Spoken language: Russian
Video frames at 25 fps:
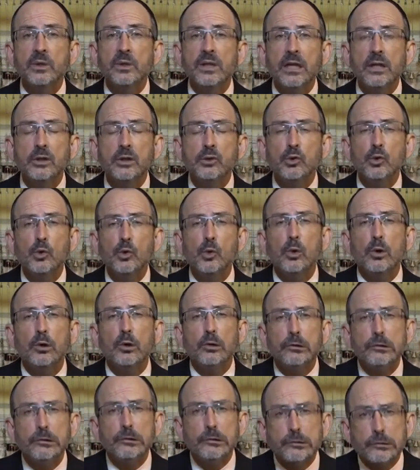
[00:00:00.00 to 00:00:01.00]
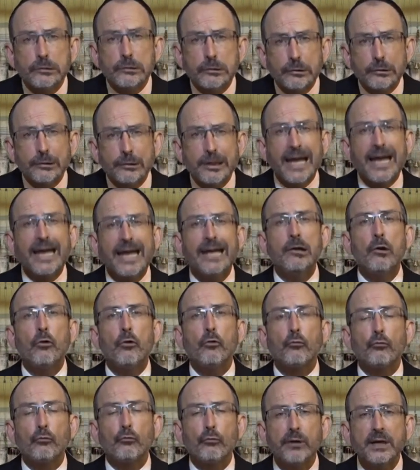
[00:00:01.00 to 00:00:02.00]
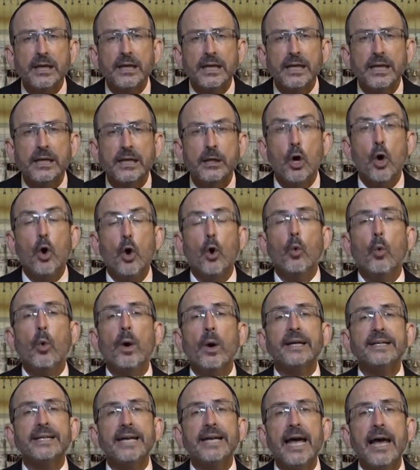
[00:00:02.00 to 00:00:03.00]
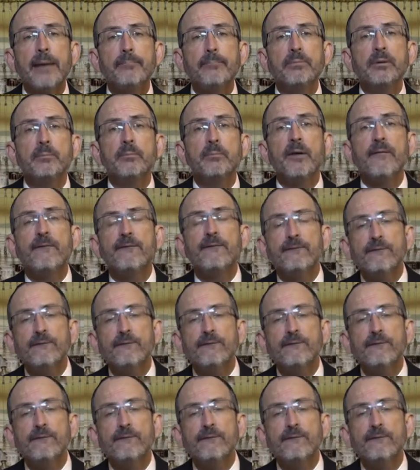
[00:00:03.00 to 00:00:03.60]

Это значит, что вам надо прочесть и изучить,